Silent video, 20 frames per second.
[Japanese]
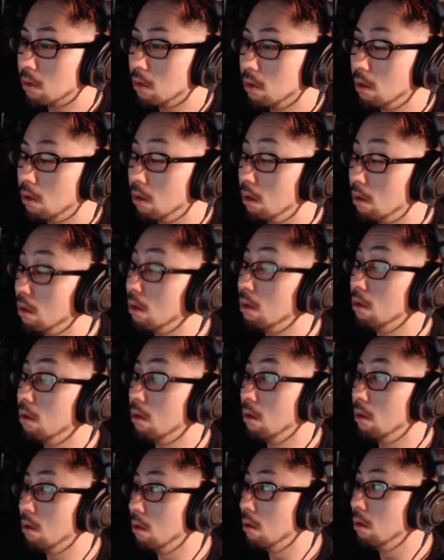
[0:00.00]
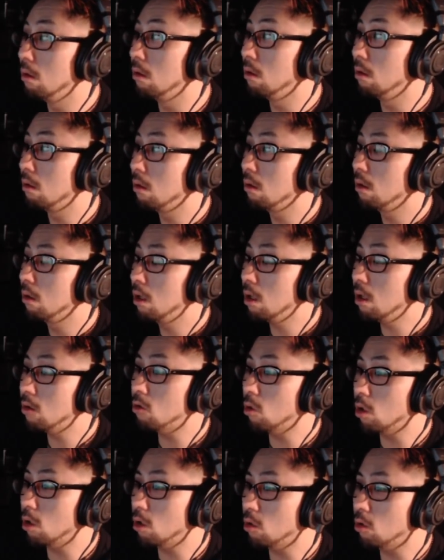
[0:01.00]
へえ。え、
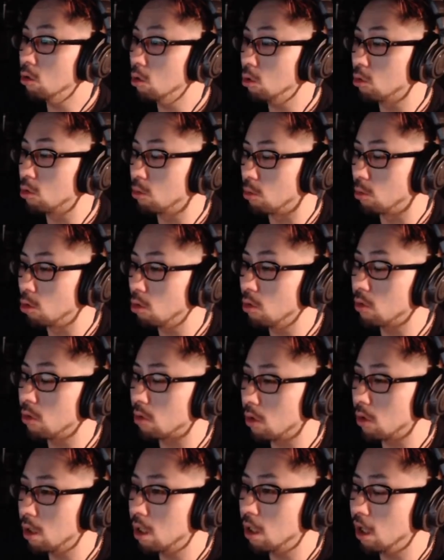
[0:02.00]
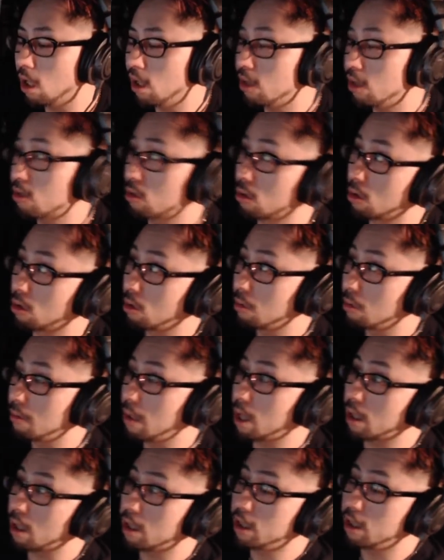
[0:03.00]
それって黒く戻るの一回その
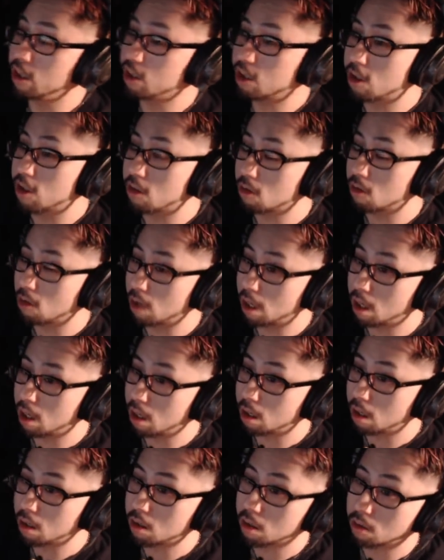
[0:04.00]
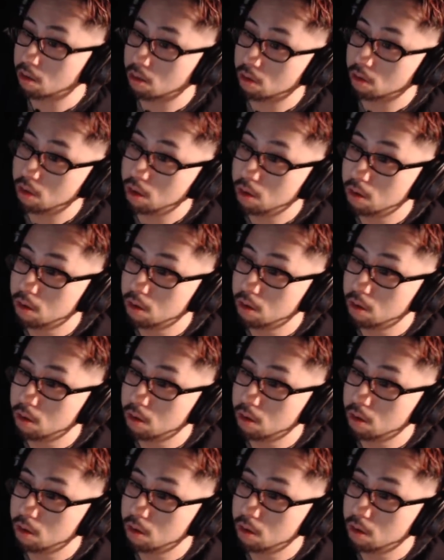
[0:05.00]
メラニン色素がやられたのに。